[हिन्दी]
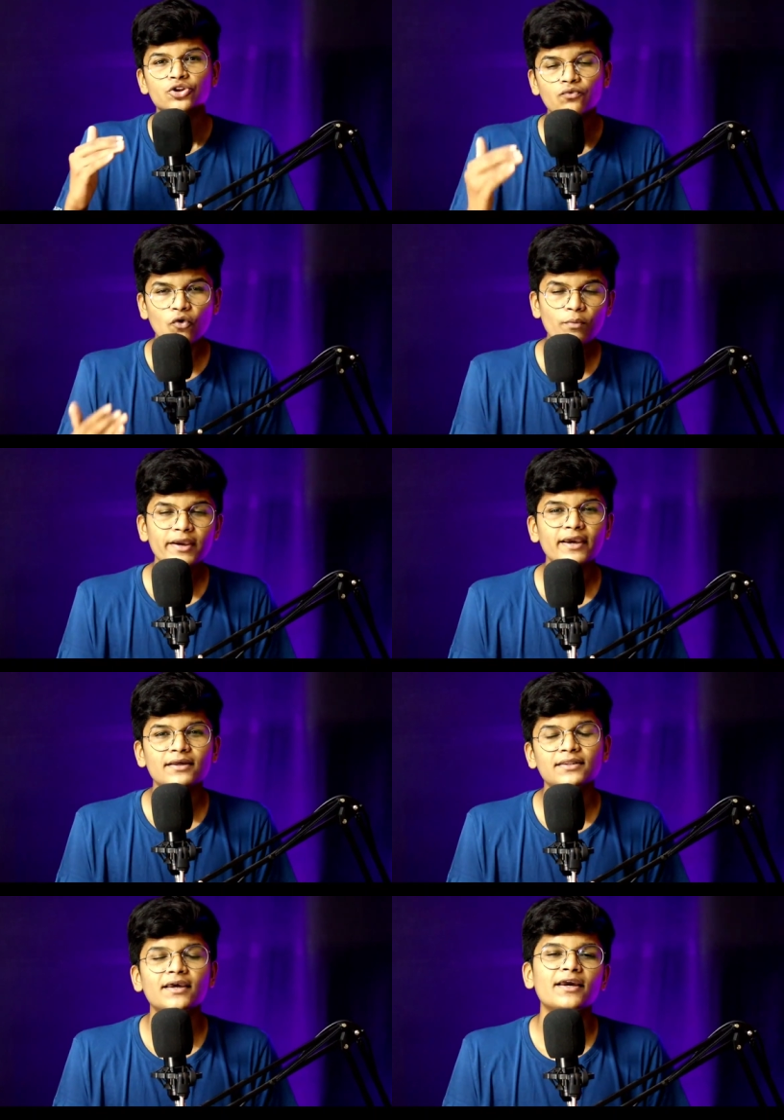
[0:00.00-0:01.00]
तो वो भी
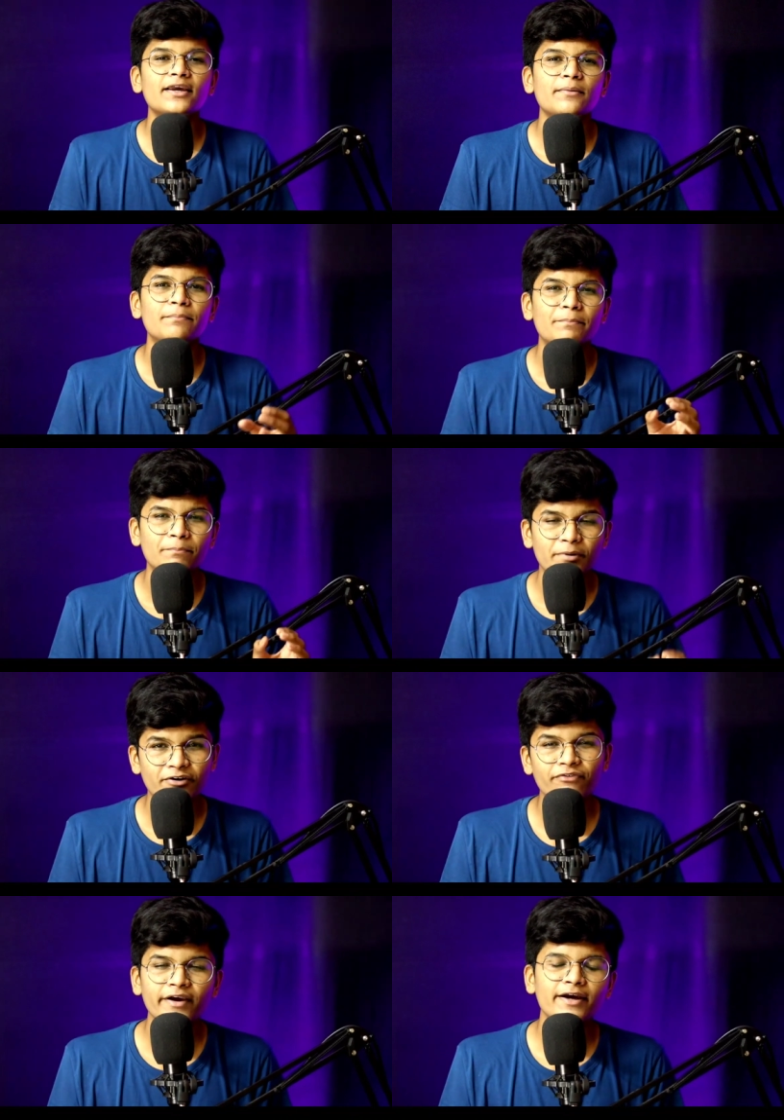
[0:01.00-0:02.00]
कहते हैं कि
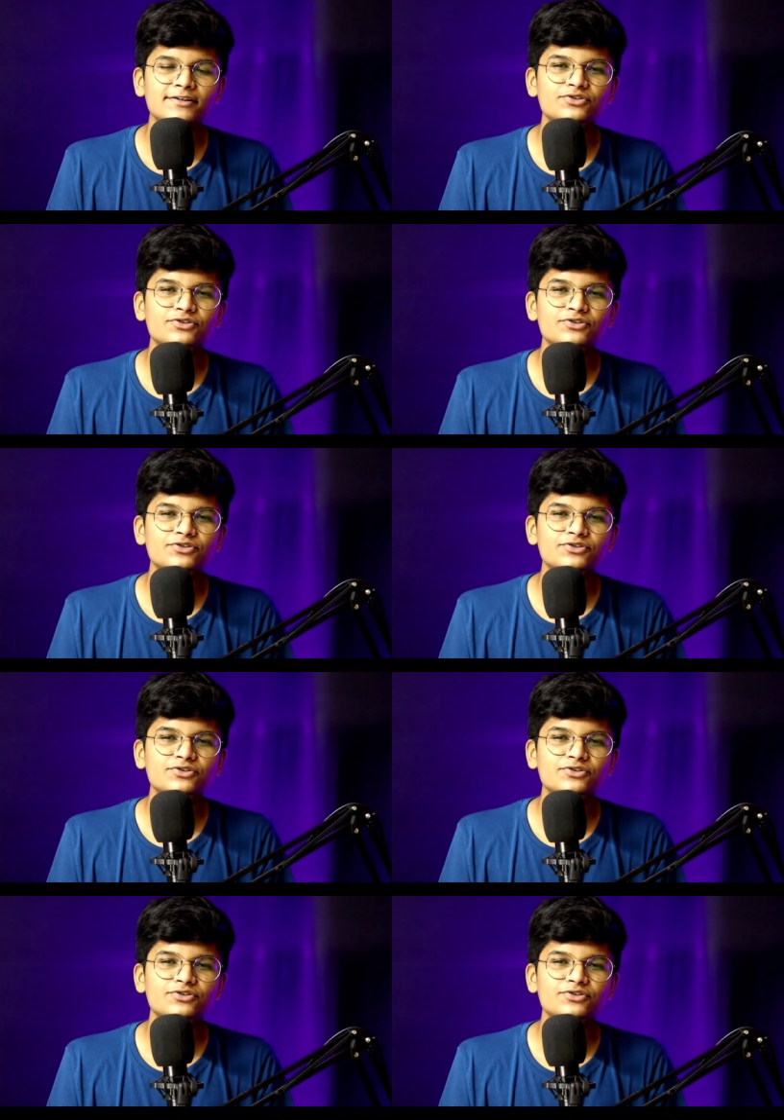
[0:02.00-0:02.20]
परफेक्ट